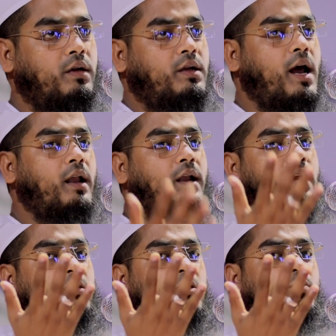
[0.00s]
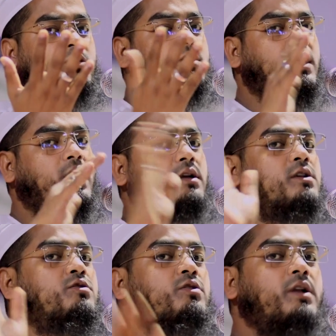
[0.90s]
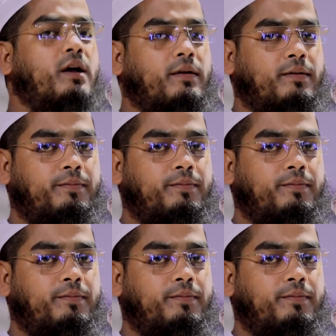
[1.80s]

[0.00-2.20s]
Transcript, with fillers: এটা আল্লাহর রহমত ছাড়ার কিছুই না